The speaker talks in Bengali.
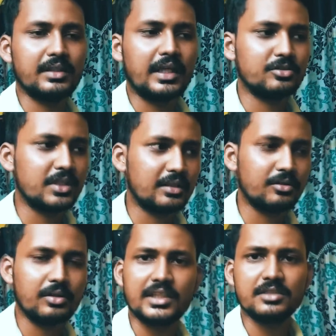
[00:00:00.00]
অ্যাকচুয়ালি এত
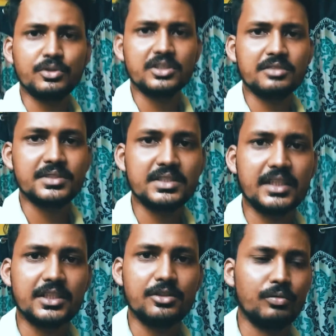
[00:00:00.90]
কাজের মধ্যে বিজি
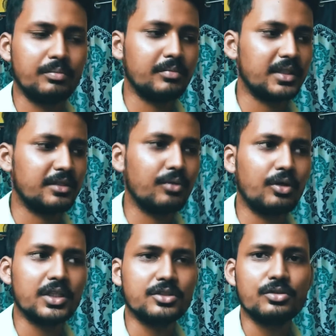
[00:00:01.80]
থাকি তো মানে
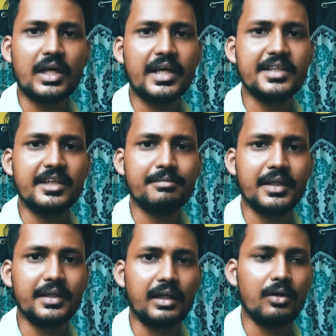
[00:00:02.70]
ব্লগের জন্য আইডিয়া
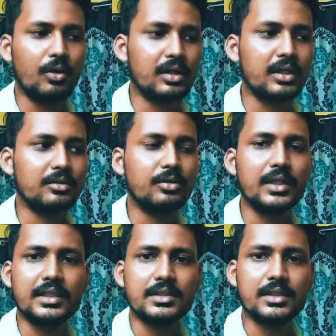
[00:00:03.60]
পাই না হঠাৎ করে
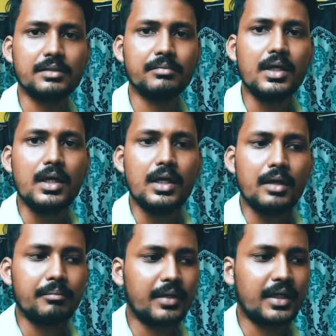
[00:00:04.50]
আজকে
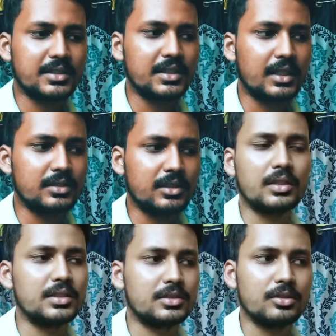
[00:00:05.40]
বাসে আসার
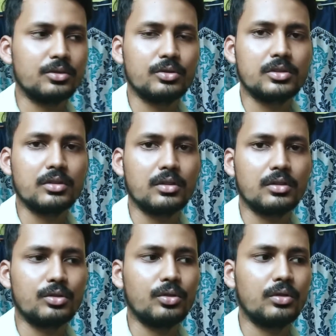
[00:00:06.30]
ইচ্ছে করছিল না
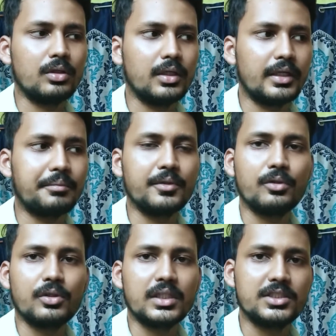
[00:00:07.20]
তো
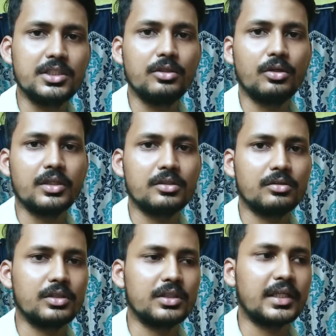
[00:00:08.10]
র্যাপিডোটা ছিল অনেকদিন
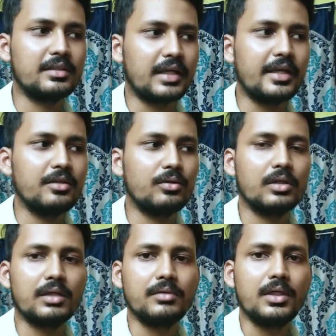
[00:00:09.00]
ধরে তাই ট্রাই
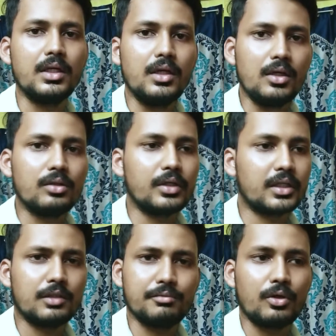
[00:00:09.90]
করলাম তো
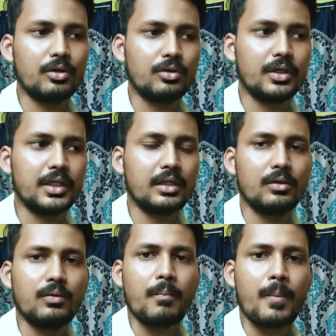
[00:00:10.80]
একটা ব্লগও হয়ে গেল
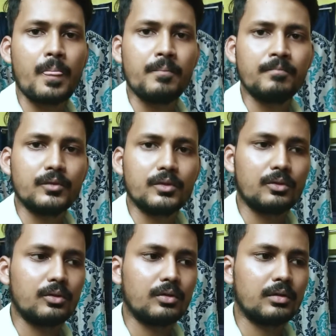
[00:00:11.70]
তো
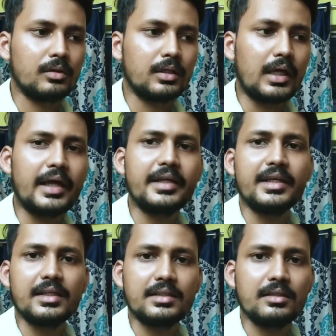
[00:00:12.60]

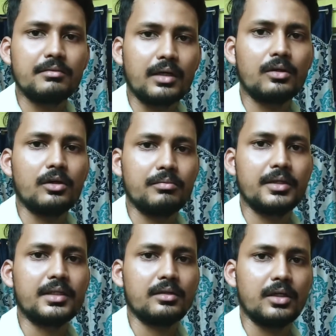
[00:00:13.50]
আইডিয়াটা দিলে ভালো হয়
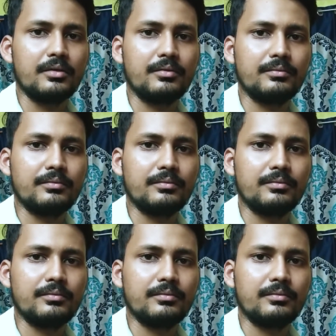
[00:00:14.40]
বেটার হয়